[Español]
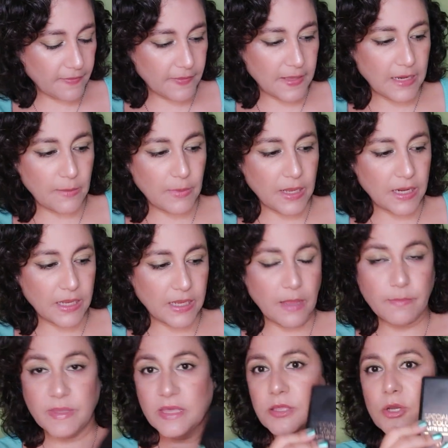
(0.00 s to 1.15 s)
de la marca
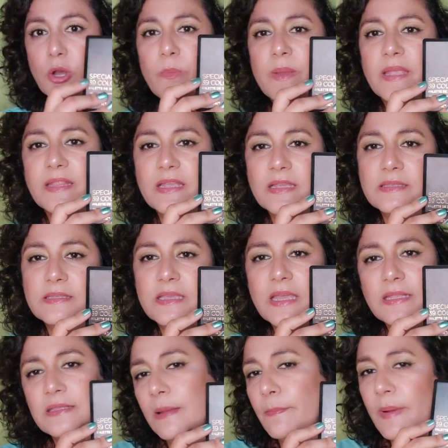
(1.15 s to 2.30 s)
beach Cosmetics y
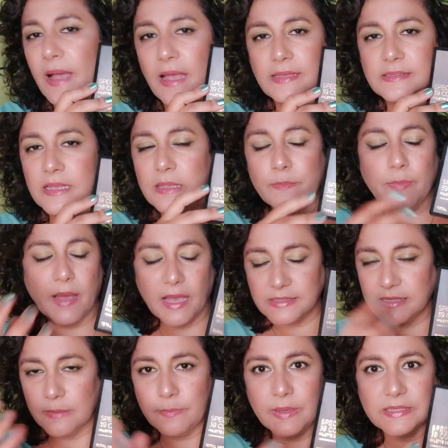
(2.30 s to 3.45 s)
esta pasa y
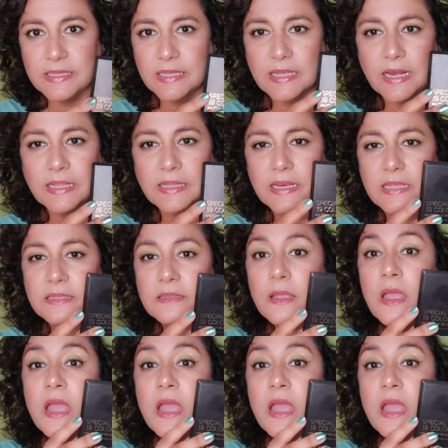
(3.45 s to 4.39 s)
pasa y pasa de Clatterings